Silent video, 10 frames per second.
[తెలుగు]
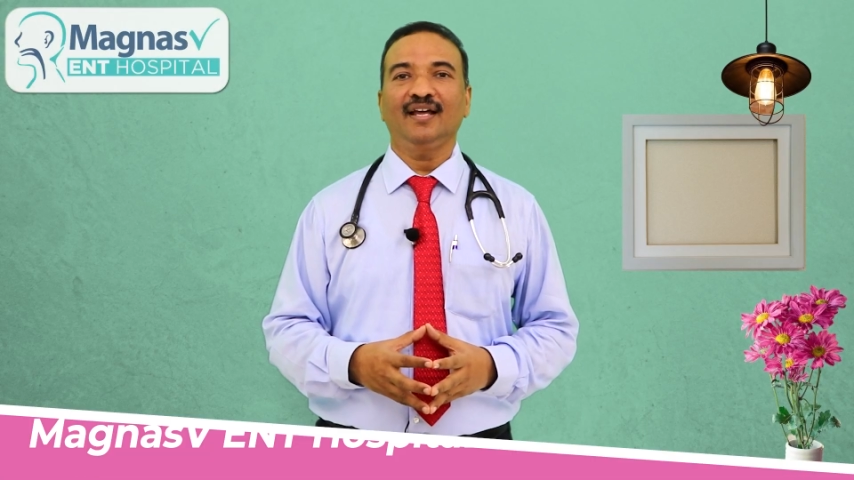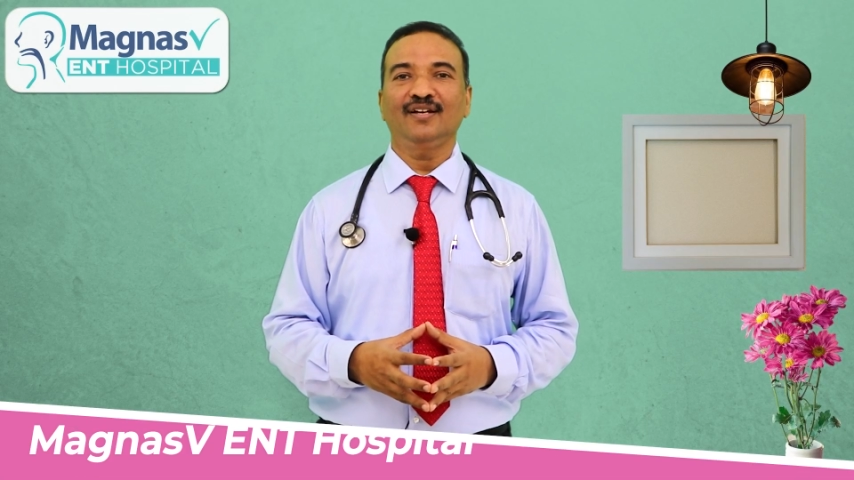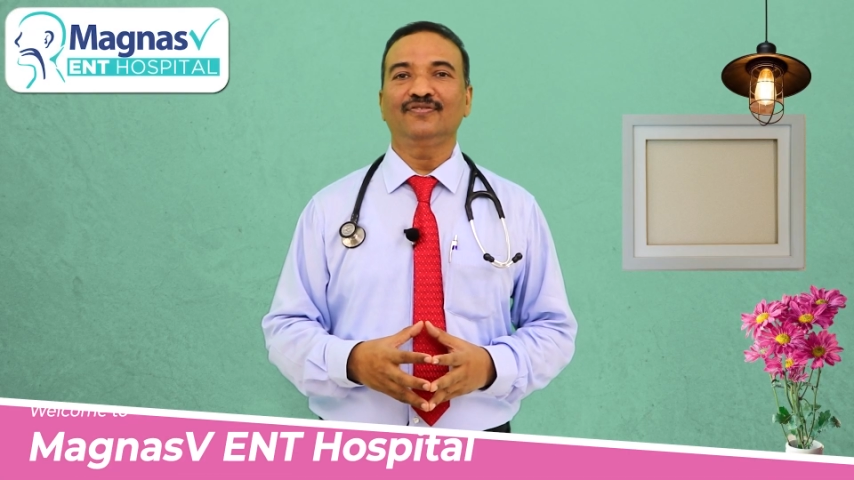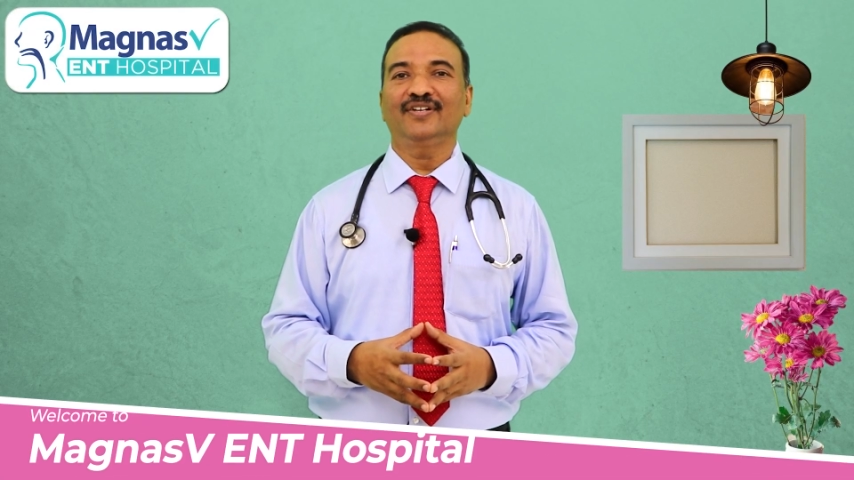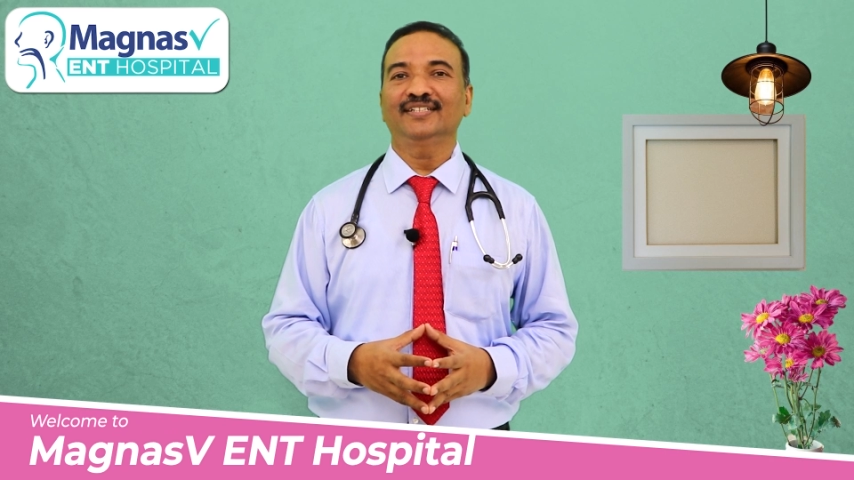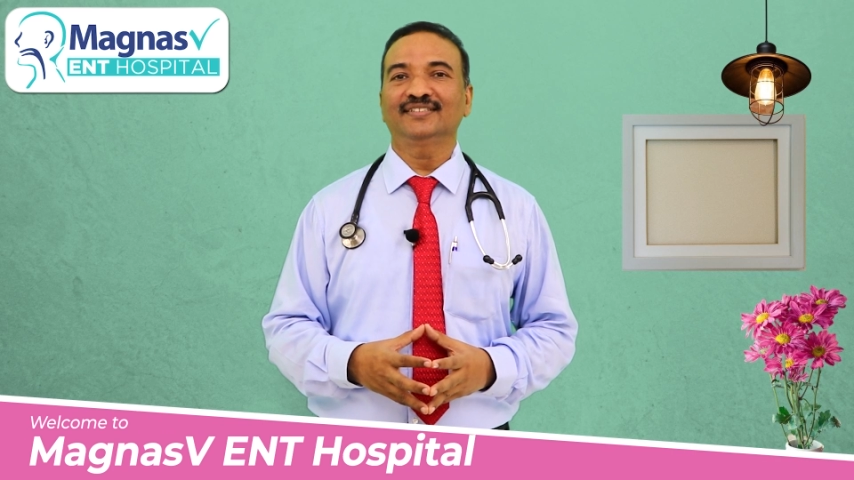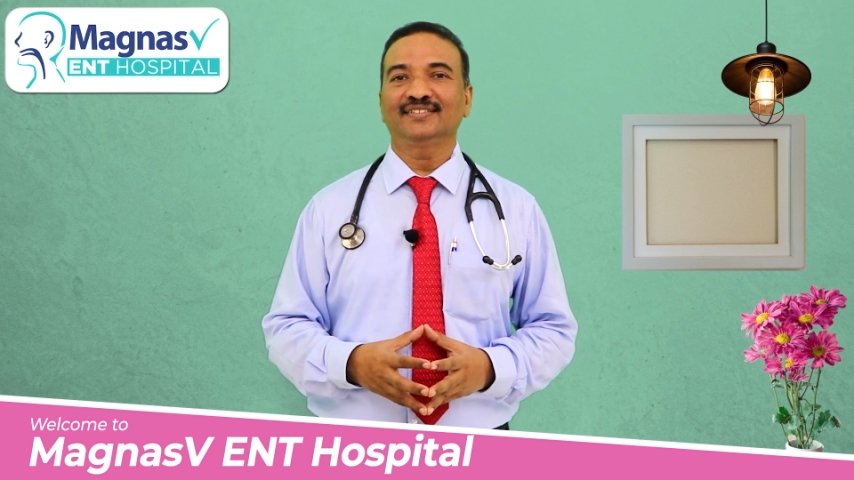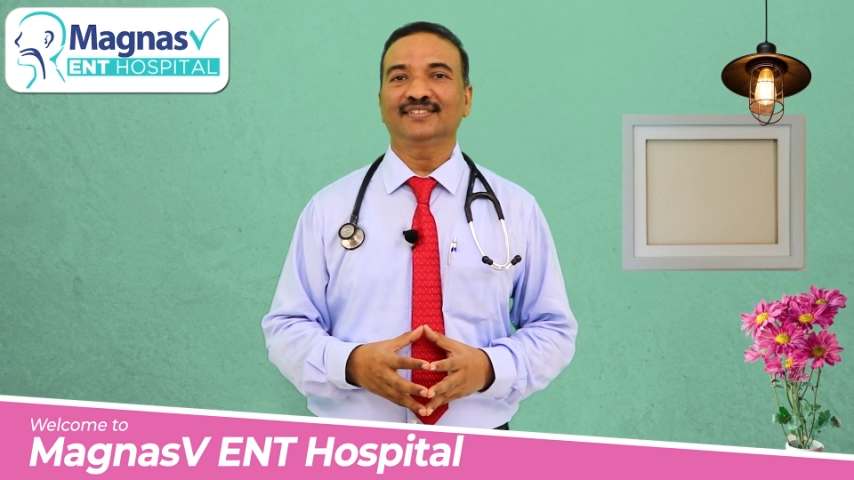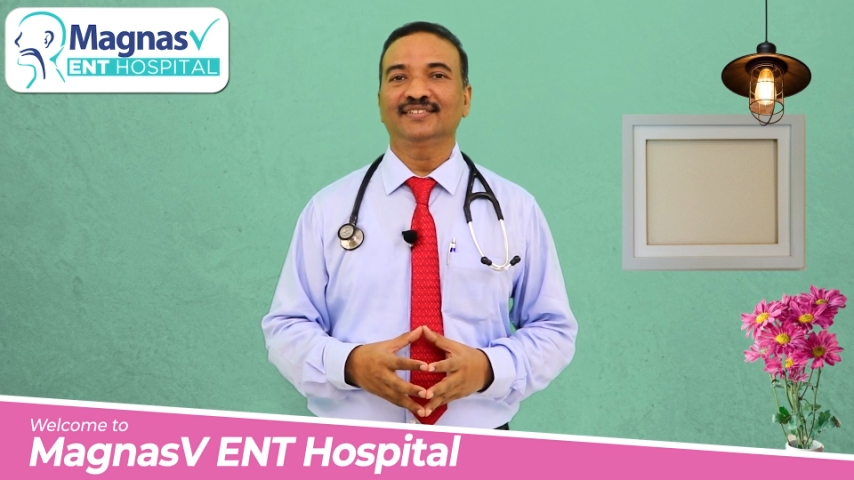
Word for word: హలో ఫ్రెండ్స్